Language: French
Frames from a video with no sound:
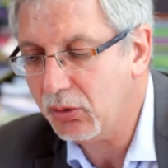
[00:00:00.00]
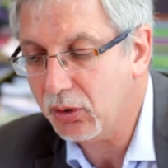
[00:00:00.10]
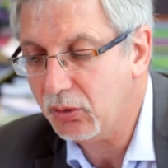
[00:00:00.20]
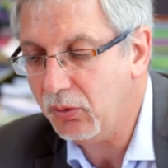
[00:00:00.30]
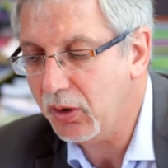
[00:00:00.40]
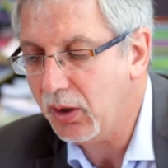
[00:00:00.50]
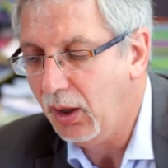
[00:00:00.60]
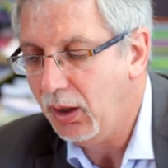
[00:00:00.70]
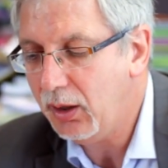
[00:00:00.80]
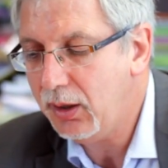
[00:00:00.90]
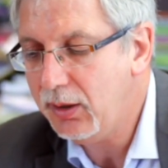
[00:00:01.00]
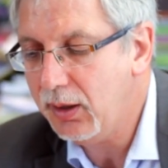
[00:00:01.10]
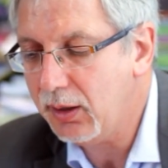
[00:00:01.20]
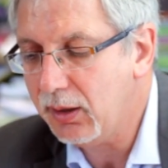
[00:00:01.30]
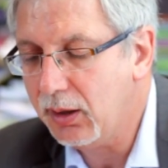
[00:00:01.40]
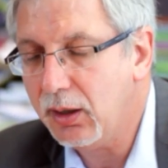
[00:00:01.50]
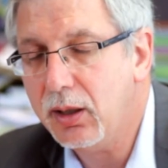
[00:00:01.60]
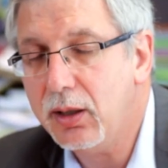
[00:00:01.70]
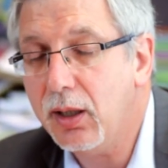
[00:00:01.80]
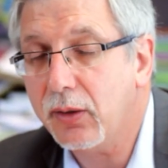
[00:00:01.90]
Donc j'ai trouvé l'idée
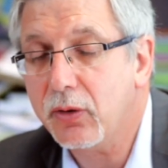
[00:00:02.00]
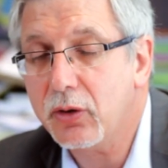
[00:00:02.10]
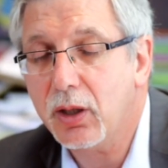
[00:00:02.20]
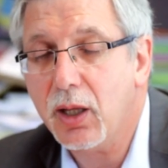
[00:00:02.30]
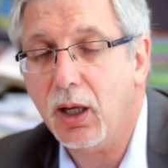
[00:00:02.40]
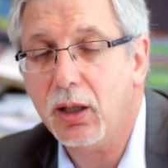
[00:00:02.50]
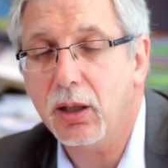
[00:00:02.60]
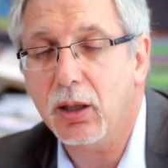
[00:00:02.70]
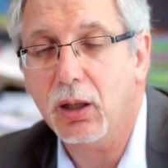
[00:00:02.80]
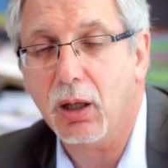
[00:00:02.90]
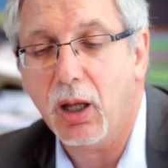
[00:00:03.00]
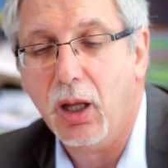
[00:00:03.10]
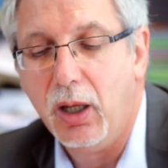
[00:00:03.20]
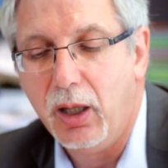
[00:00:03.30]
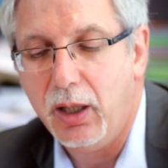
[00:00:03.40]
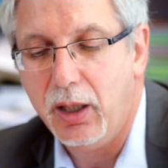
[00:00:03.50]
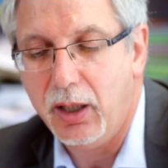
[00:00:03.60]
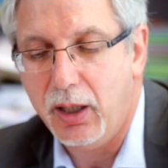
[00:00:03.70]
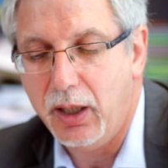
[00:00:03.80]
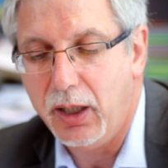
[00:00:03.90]
assez géniale. Euh,
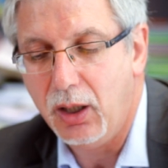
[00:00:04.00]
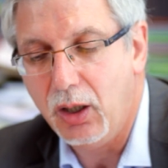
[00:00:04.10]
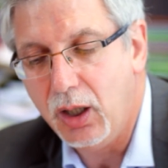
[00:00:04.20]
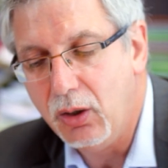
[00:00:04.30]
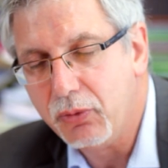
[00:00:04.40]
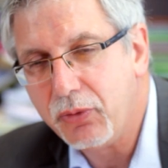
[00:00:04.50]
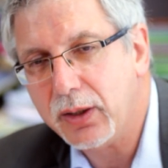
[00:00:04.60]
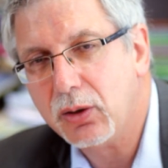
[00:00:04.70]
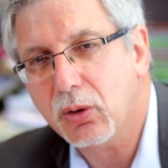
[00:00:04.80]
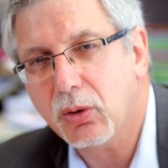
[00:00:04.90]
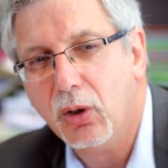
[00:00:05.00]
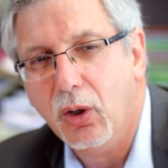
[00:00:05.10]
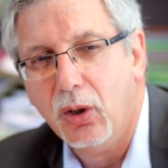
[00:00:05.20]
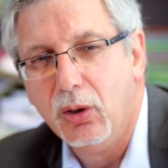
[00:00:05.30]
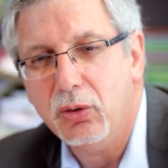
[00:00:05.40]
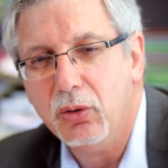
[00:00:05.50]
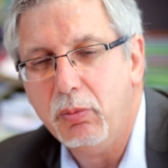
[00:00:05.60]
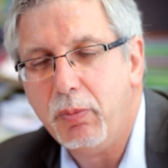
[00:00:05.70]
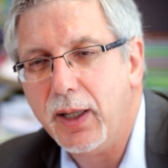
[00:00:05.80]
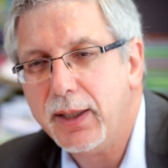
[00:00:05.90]
et, le fait que de
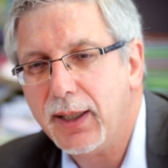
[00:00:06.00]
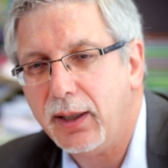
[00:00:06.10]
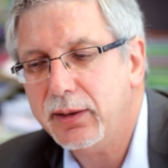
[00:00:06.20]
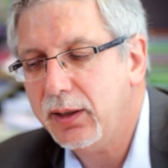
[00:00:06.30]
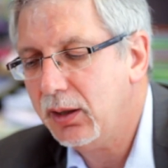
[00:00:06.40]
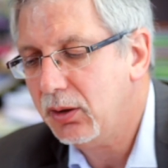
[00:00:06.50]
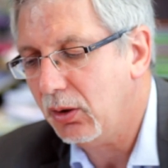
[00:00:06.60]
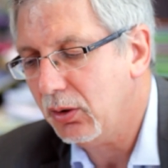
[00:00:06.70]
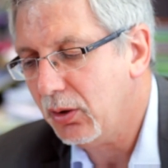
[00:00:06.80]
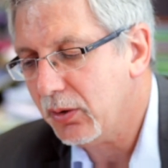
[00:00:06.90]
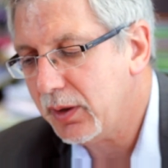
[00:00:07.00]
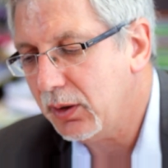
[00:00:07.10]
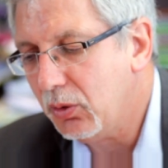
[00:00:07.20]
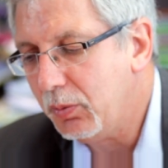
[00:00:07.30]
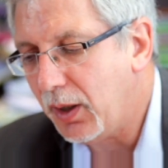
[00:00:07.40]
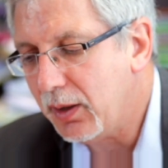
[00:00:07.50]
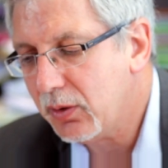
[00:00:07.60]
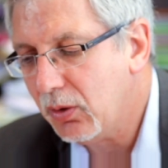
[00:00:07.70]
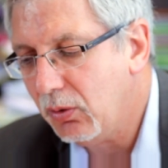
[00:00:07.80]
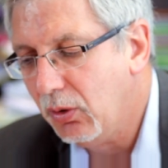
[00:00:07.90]
ne pas écarter dans, cette
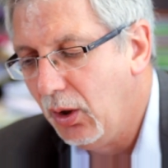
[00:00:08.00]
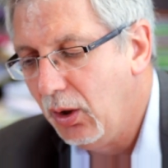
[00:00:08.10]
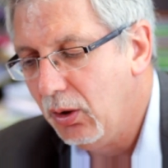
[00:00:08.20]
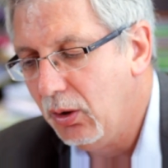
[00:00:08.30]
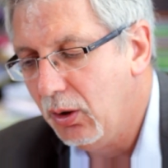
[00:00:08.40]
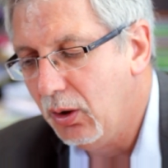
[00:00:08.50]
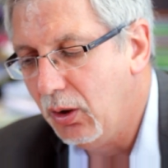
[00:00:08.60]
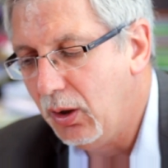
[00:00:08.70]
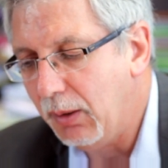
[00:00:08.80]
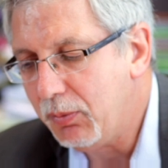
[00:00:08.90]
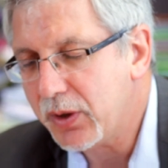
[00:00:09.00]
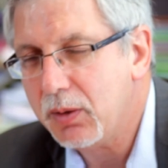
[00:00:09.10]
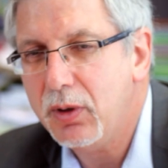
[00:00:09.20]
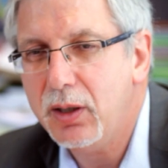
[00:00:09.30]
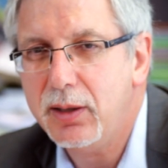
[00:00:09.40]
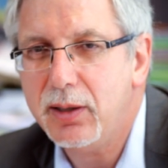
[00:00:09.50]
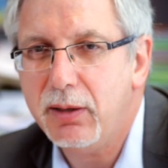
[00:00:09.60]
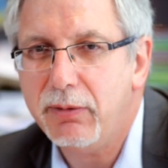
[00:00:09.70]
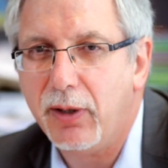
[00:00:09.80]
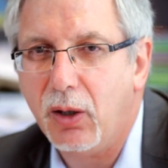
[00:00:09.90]
opération euh, la possibilité
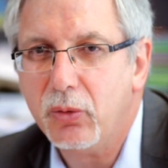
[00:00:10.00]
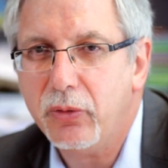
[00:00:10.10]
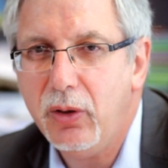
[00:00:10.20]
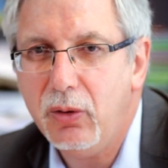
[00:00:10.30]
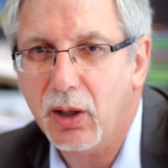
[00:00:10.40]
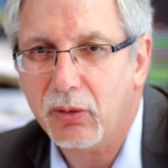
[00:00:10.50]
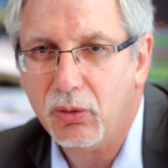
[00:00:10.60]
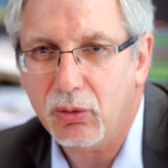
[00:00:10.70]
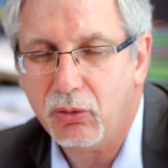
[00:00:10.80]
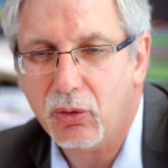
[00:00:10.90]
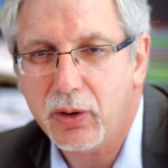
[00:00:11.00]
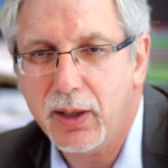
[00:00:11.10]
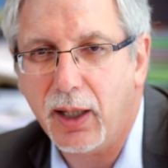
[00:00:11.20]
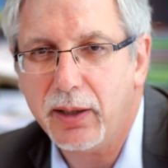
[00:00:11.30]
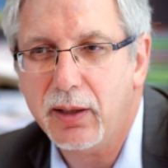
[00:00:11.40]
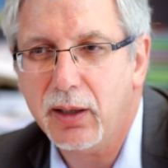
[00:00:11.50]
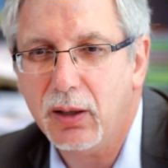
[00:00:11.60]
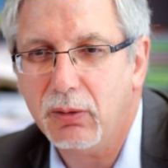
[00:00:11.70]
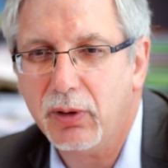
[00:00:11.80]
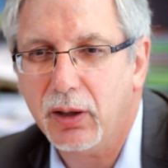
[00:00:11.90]
de faire aussi une action de
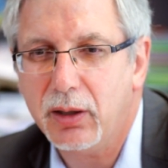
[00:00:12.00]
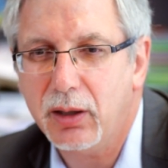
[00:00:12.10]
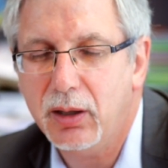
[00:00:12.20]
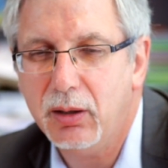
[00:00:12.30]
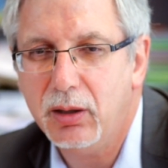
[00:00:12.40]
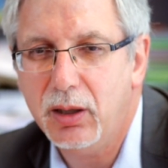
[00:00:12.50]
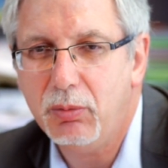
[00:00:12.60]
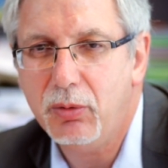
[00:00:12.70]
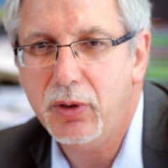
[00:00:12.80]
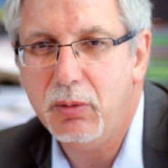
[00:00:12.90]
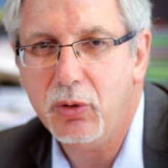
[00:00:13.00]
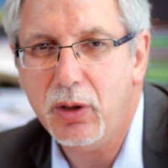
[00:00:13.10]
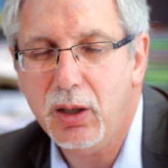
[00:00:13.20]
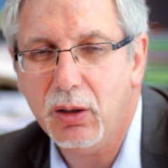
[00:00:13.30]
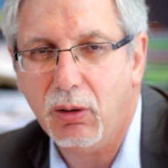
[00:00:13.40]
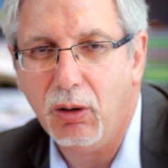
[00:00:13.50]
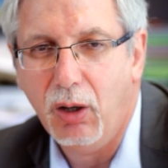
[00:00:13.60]
solidarité envers des, plus démunis.